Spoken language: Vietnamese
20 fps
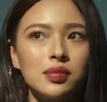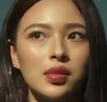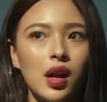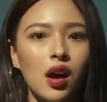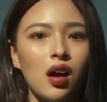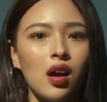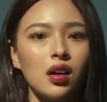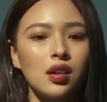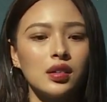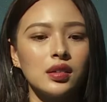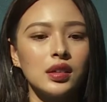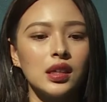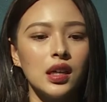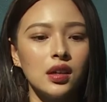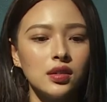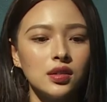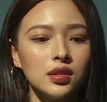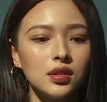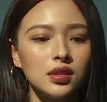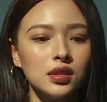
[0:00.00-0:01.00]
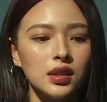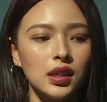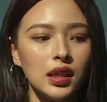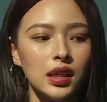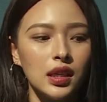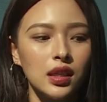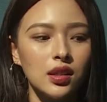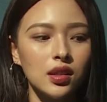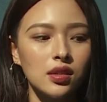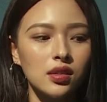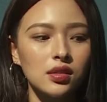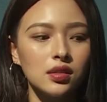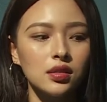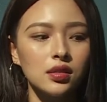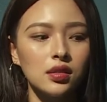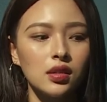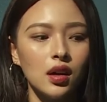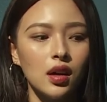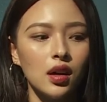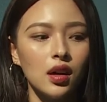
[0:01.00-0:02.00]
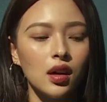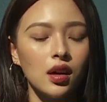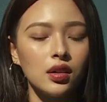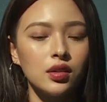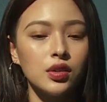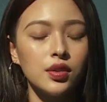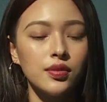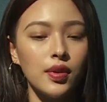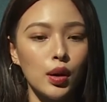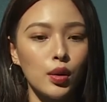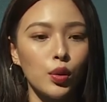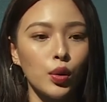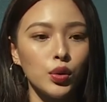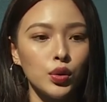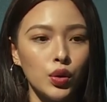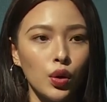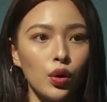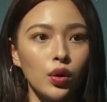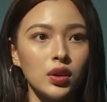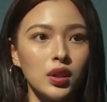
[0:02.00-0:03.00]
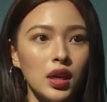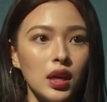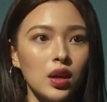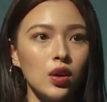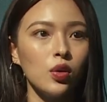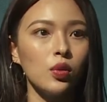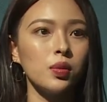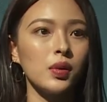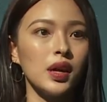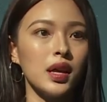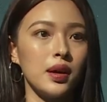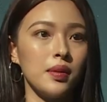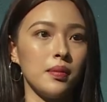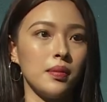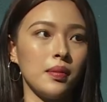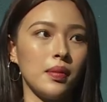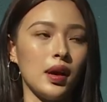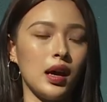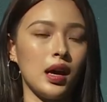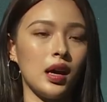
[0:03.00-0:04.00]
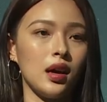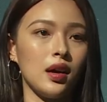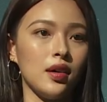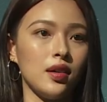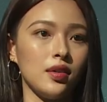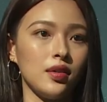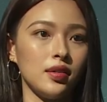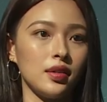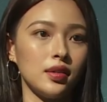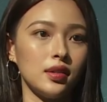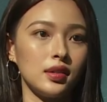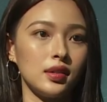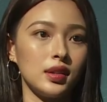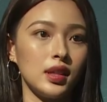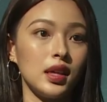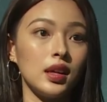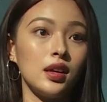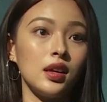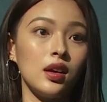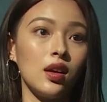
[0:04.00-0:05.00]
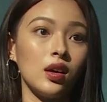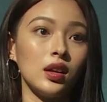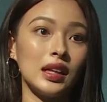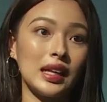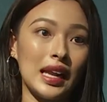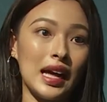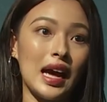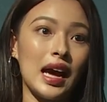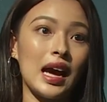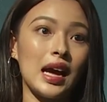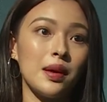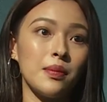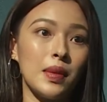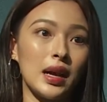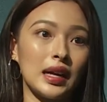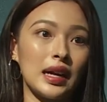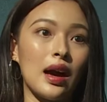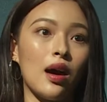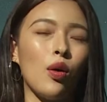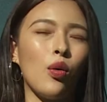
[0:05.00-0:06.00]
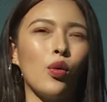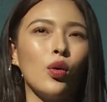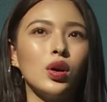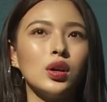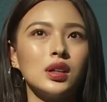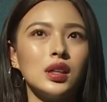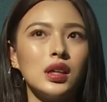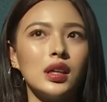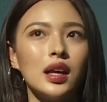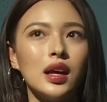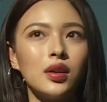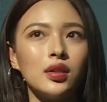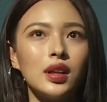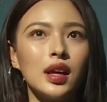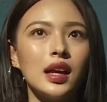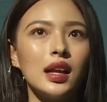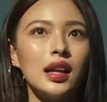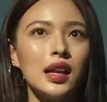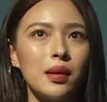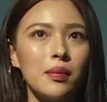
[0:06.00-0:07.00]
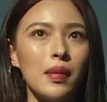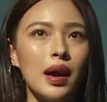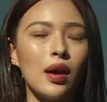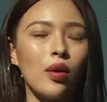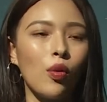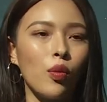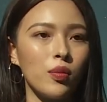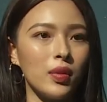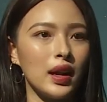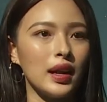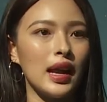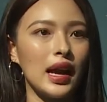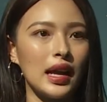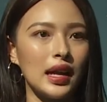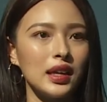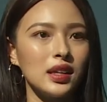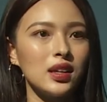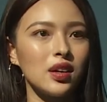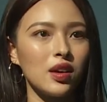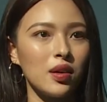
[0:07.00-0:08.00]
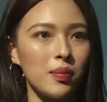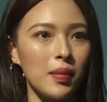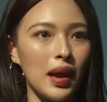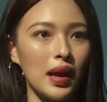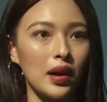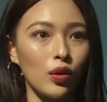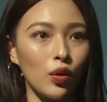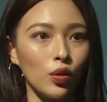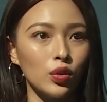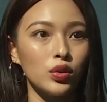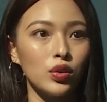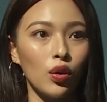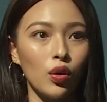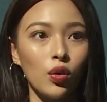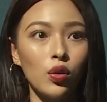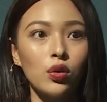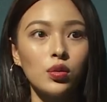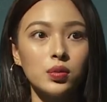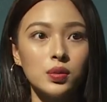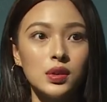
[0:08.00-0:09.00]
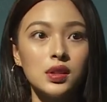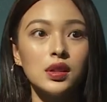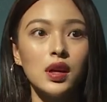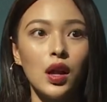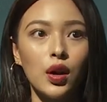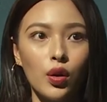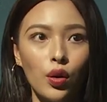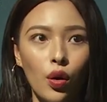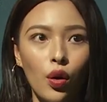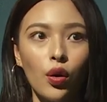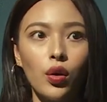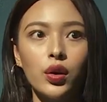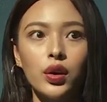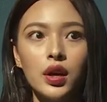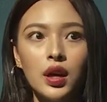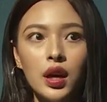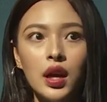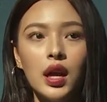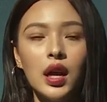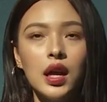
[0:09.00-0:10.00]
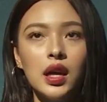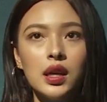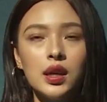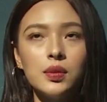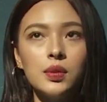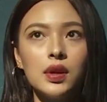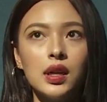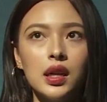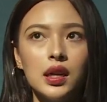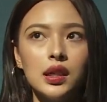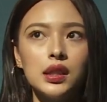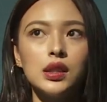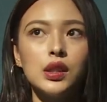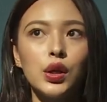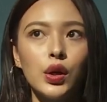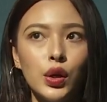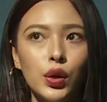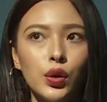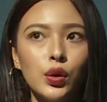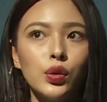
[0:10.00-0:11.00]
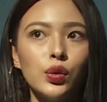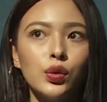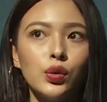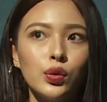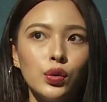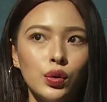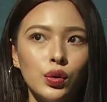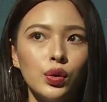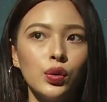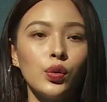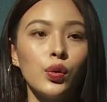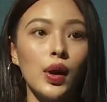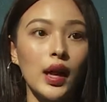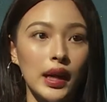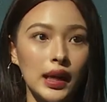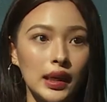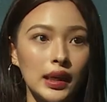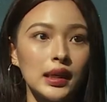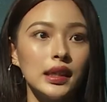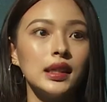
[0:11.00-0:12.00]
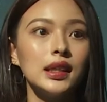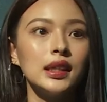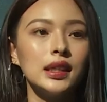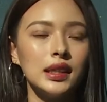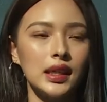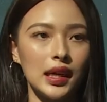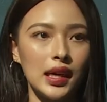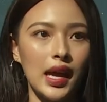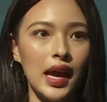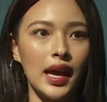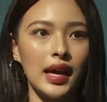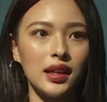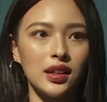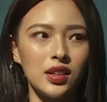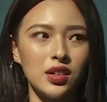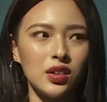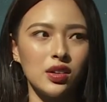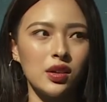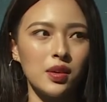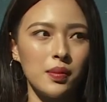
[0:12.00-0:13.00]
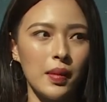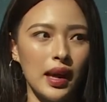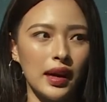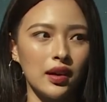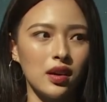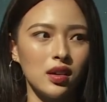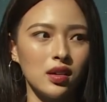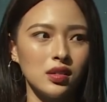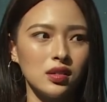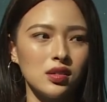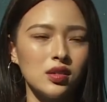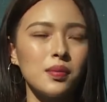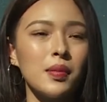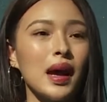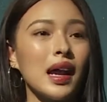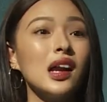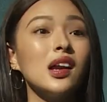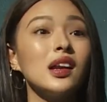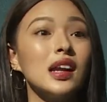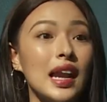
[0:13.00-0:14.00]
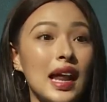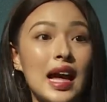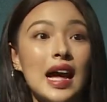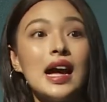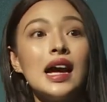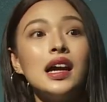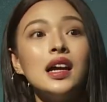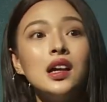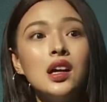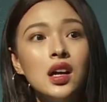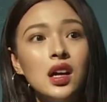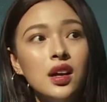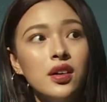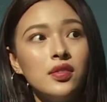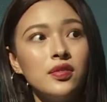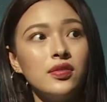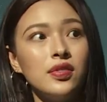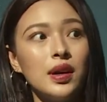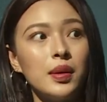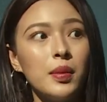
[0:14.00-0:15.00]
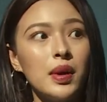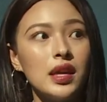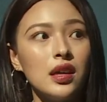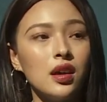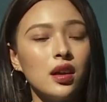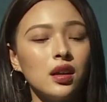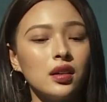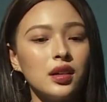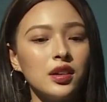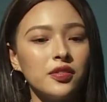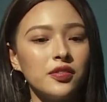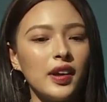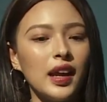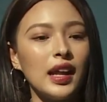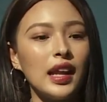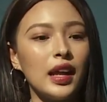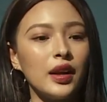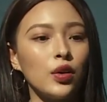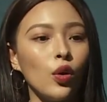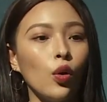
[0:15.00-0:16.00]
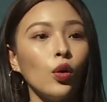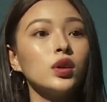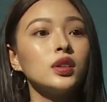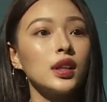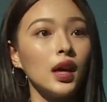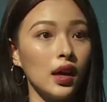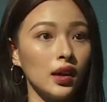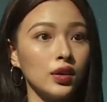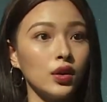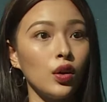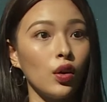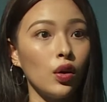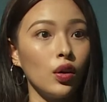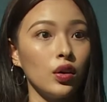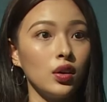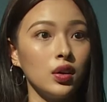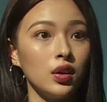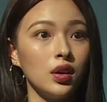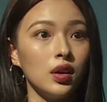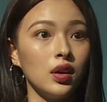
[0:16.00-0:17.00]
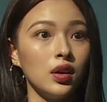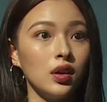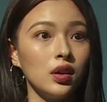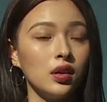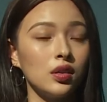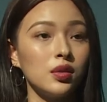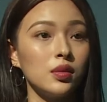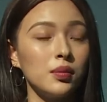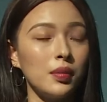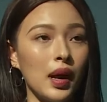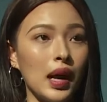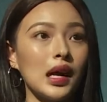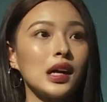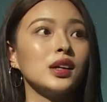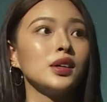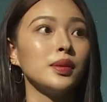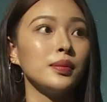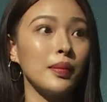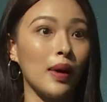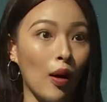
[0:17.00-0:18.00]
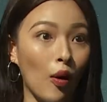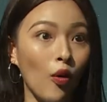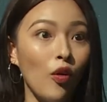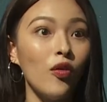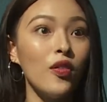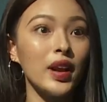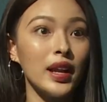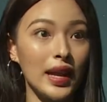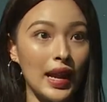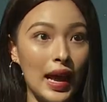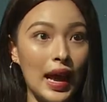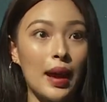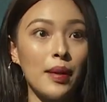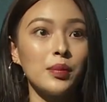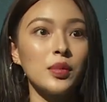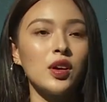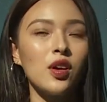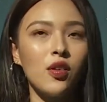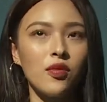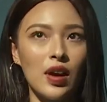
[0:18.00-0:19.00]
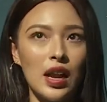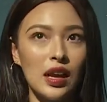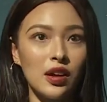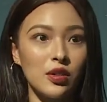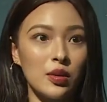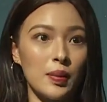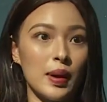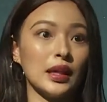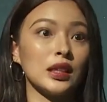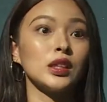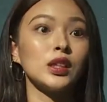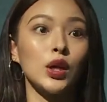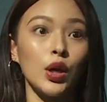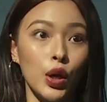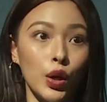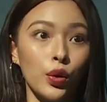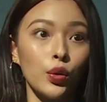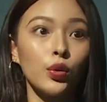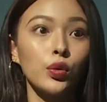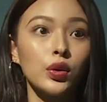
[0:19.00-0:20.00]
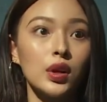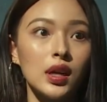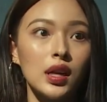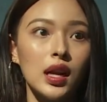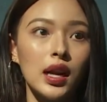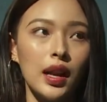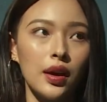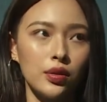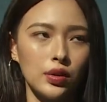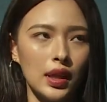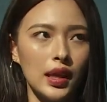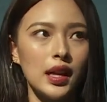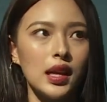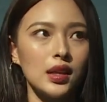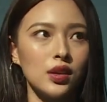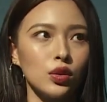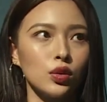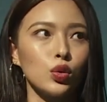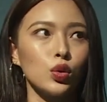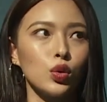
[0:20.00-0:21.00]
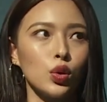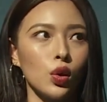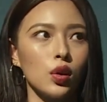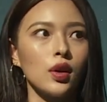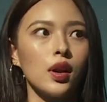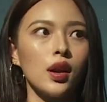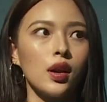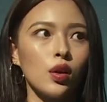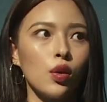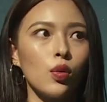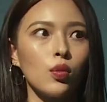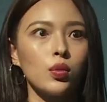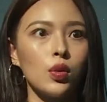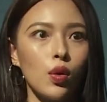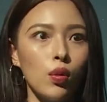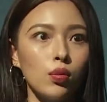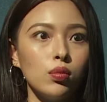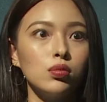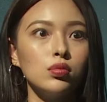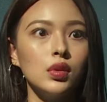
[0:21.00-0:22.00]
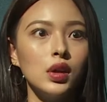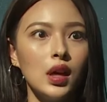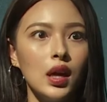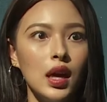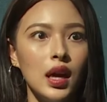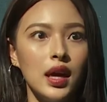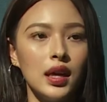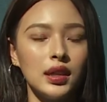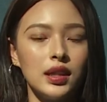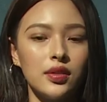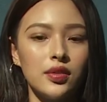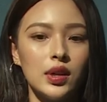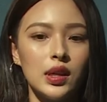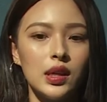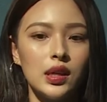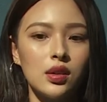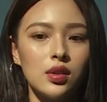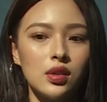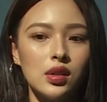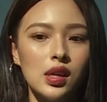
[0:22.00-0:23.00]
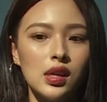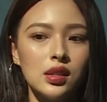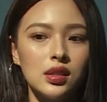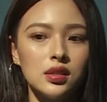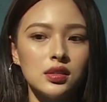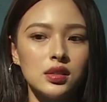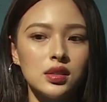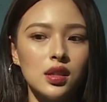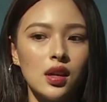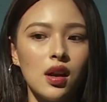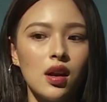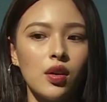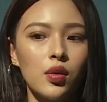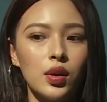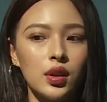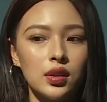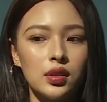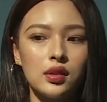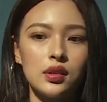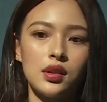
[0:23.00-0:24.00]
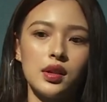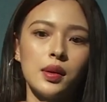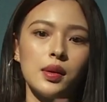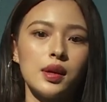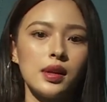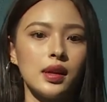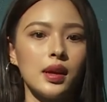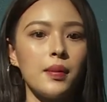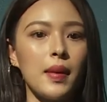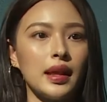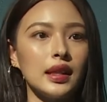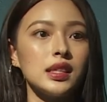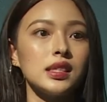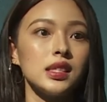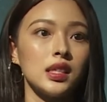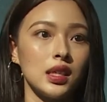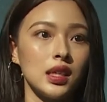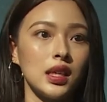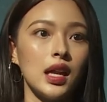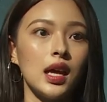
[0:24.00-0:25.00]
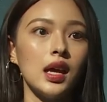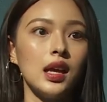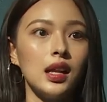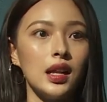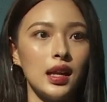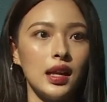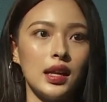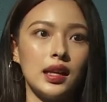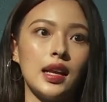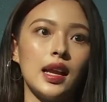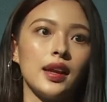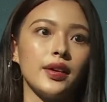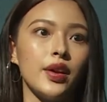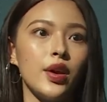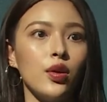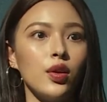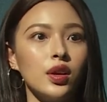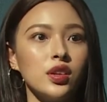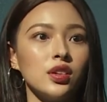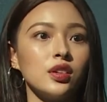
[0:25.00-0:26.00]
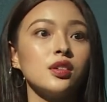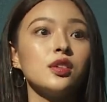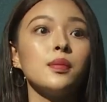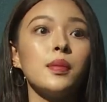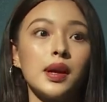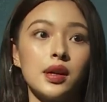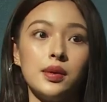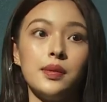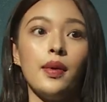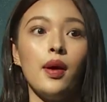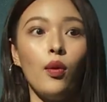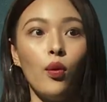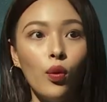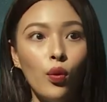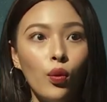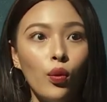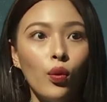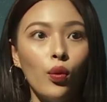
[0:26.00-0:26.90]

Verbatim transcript: Còn nữ thì những uh, gương mặt nổi trội thì lúc khi mà thi online ban đầu á, thì Hảo thấy là báo cũng đã đẩy cho các bạn nổi trội lúc trước đó rồi, giống như là Linh Khiếu, Thu Anh chẳng hạn, là những cái bạn đó gương mặt rất là lạ. Và bây giờ The Face lại đổi tên rồi, gương mặt người mẫu Việt Nam chứ không phải là gương mặt thương hiệu, cho nên là Hảo thấy là những tiêu chuẩn đó nó cũng đúng. Tại vì nhìn sơ cái các bạn thí sinh á là đều là những gương mặt người mẫu,